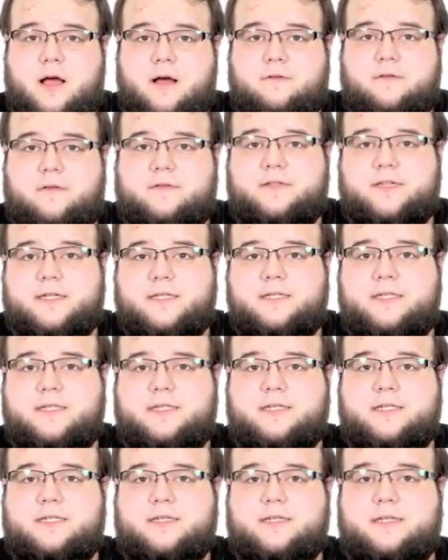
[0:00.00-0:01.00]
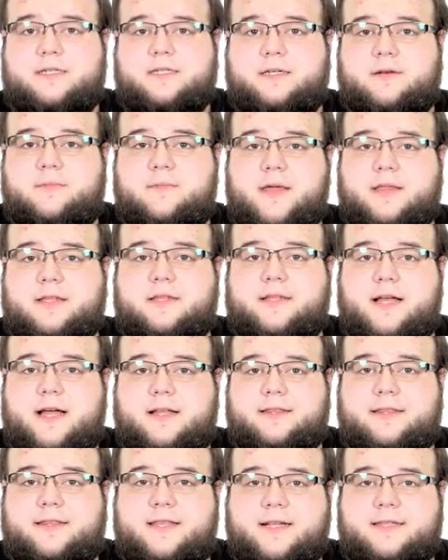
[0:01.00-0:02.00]
Во-вторых, э, метод
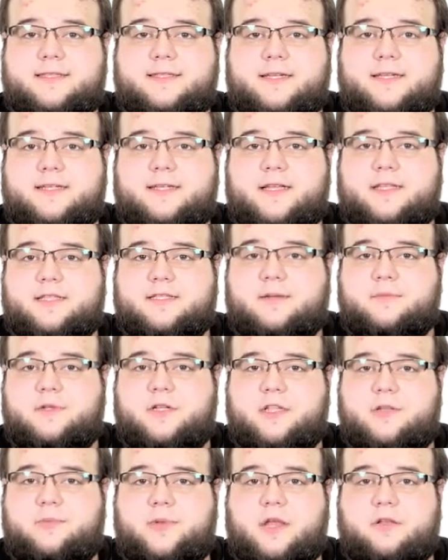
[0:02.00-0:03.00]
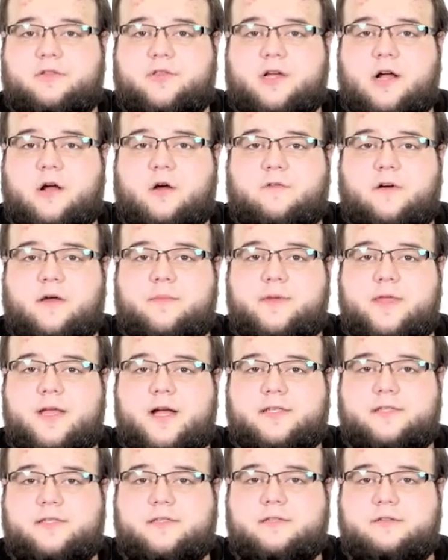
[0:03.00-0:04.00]
attText тогда на самом деле не менял никакого
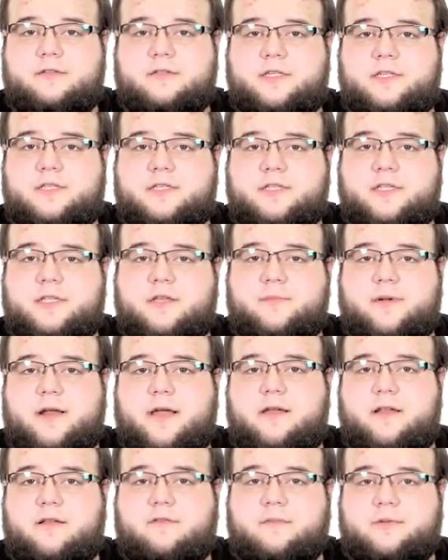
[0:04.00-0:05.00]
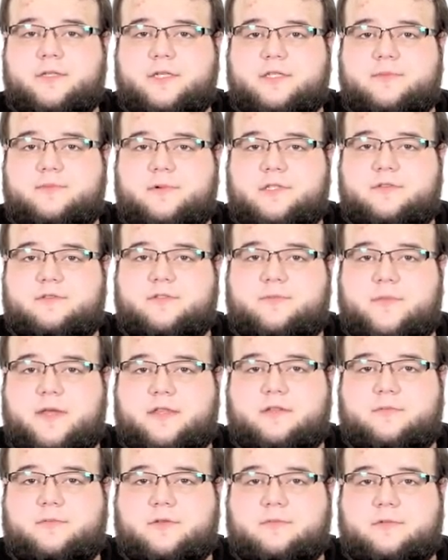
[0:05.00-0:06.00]
объекта, идеологически логически неправильно вообще использовать
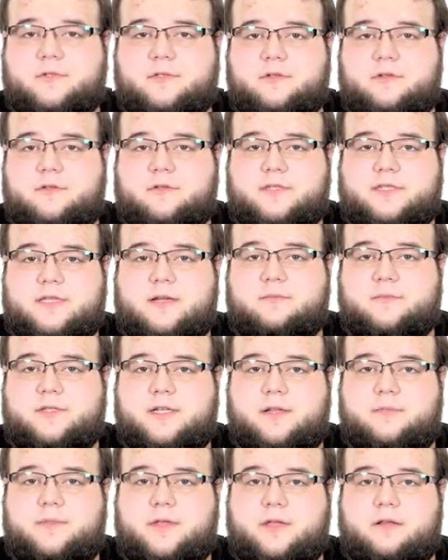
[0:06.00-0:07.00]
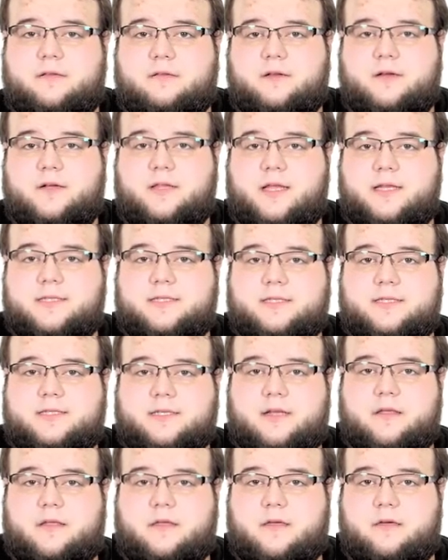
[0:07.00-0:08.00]
метод, потому что он на самом деле менял класс,
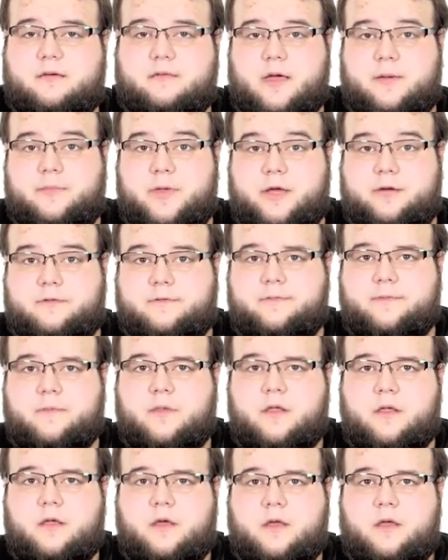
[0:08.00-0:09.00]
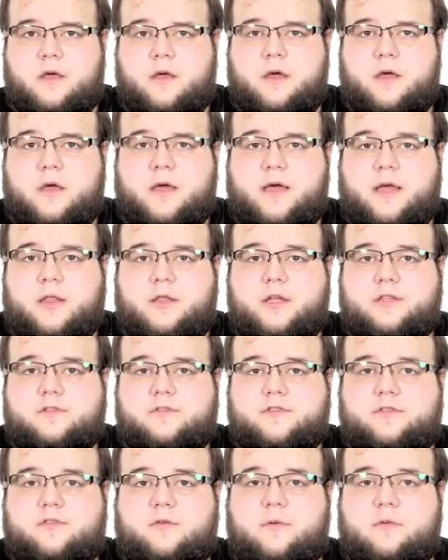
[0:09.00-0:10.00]
а не объект.
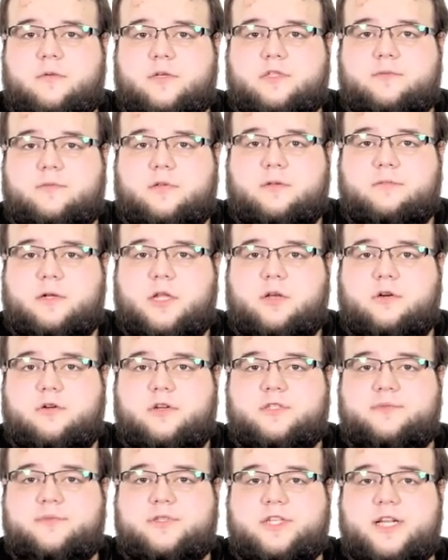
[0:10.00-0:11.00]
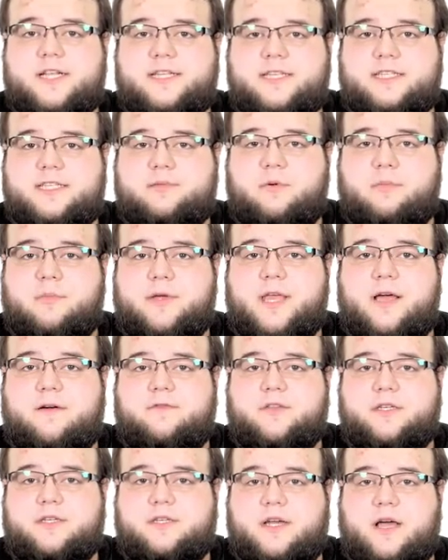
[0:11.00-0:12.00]
Этого всего бы можно было бы легко избежать, если бы мы
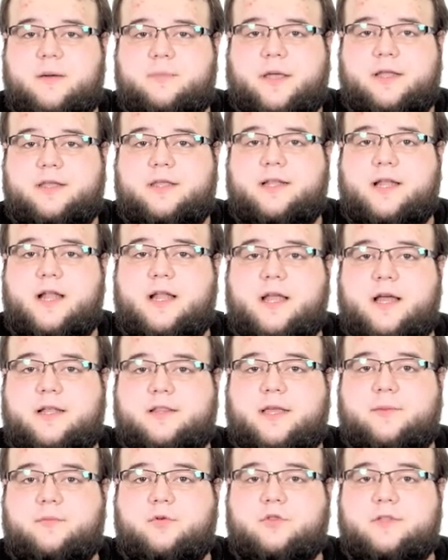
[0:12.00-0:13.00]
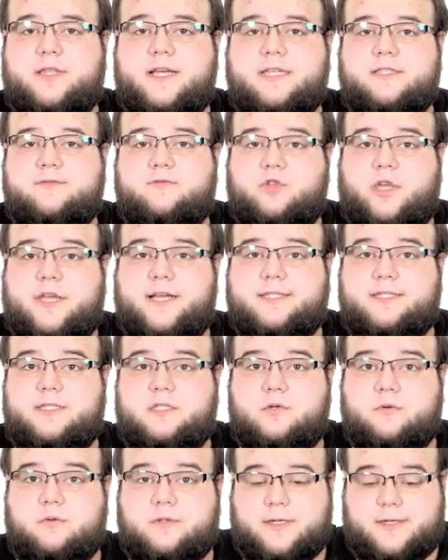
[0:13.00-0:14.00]
явно определяли атрибут текст внутри
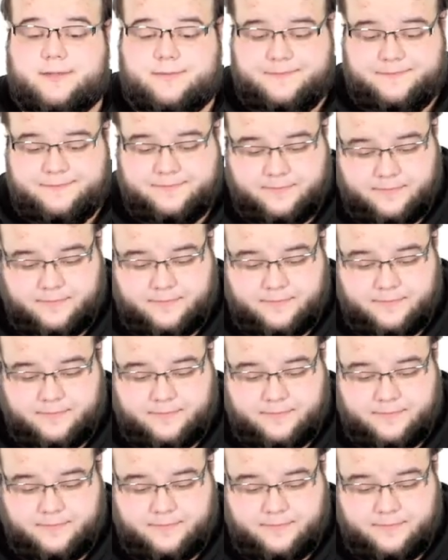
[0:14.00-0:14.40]
конструктора.